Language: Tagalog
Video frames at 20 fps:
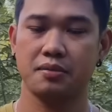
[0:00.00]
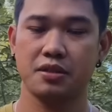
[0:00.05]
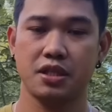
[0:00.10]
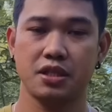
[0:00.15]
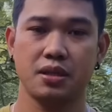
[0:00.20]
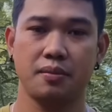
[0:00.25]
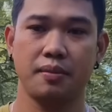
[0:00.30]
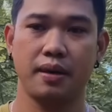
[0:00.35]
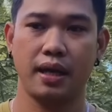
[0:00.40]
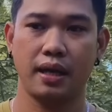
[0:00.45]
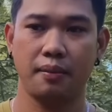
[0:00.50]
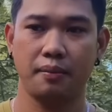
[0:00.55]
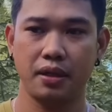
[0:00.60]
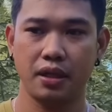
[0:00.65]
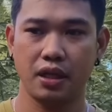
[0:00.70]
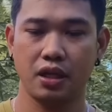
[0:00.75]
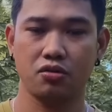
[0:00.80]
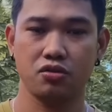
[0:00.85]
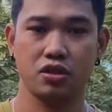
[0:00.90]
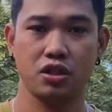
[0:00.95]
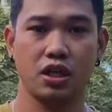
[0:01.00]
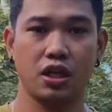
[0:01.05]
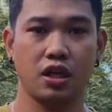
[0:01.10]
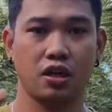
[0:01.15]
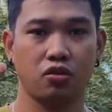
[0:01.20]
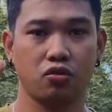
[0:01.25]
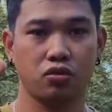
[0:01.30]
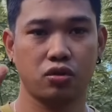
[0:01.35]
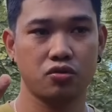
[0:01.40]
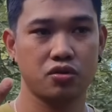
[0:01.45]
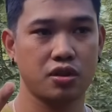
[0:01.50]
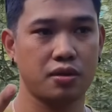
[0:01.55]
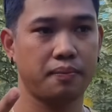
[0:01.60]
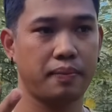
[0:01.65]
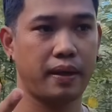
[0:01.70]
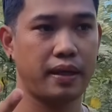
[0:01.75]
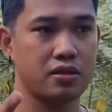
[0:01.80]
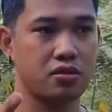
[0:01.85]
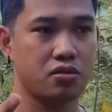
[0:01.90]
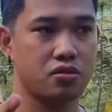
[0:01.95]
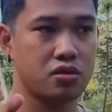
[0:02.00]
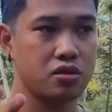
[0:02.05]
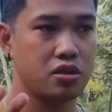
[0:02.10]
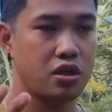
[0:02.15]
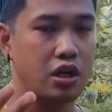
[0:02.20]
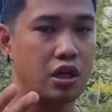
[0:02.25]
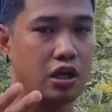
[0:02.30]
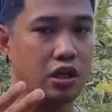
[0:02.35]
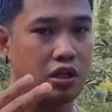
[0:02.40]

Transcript: namin si Isabela, binigyan ko sila ng 2,000 pesos.